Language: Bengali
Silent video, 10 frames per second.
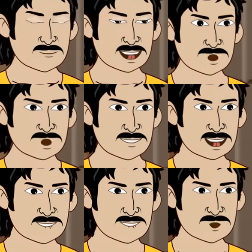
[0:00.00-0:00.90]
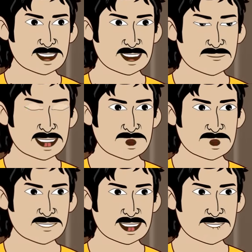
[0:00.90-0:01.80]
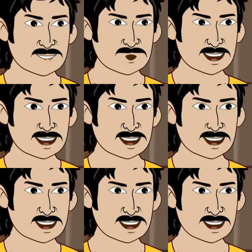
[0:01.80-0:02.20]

এই ভাঙা চালে কচু চাষ